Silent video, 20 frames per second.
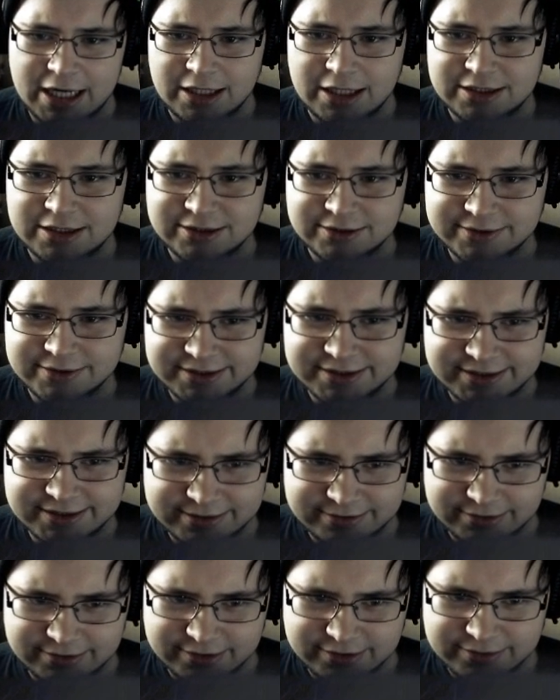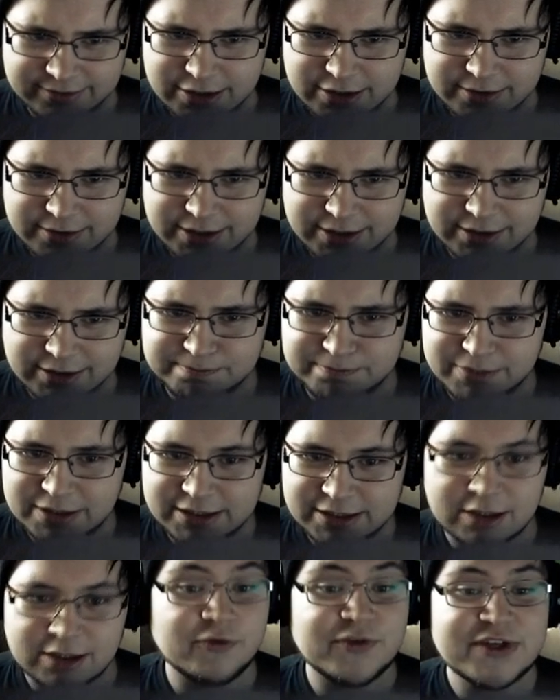acting
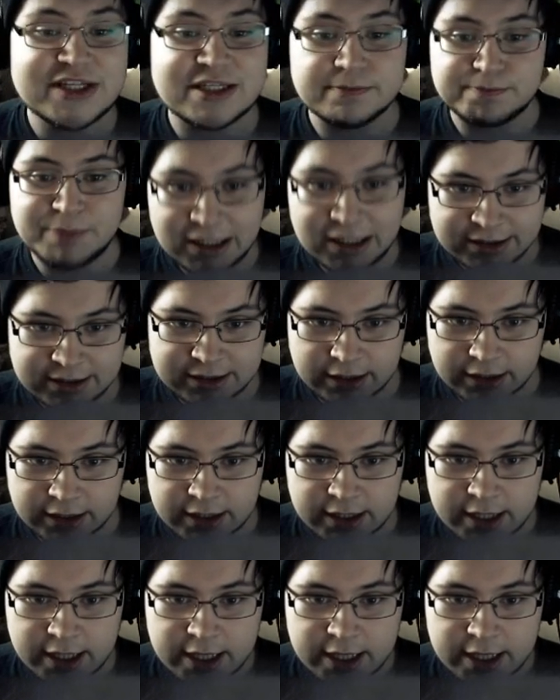Butler. Oh, wir sind Butler.